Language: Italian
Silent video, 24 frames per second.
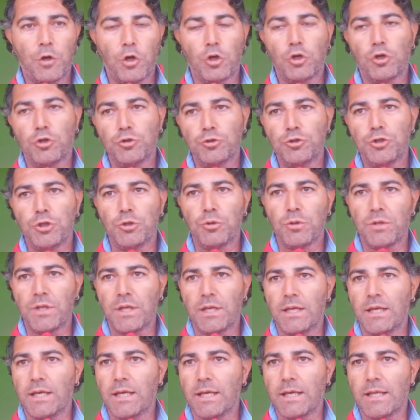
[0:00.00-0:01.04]
col continuo
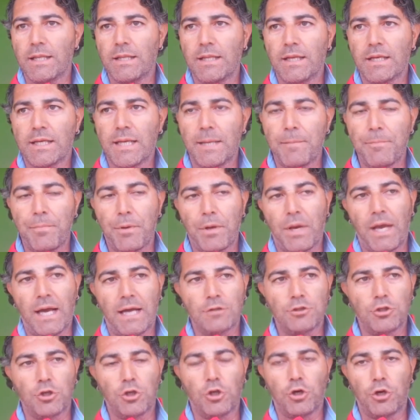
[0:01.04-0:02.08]
del, del
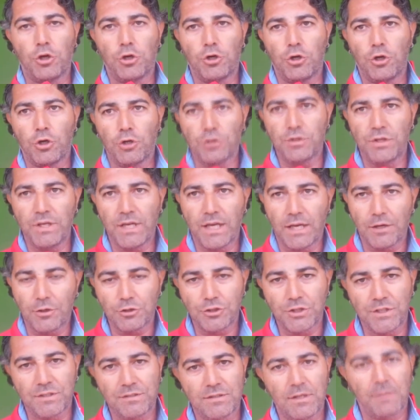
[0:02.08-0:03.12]
campionato loro
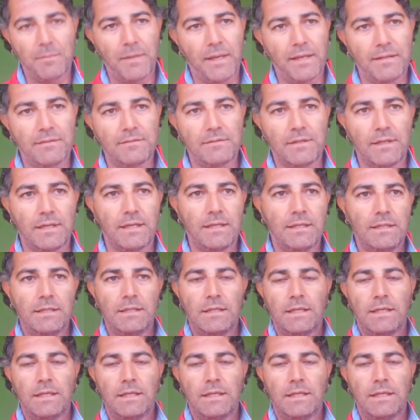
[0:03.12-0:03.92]
diranno certamente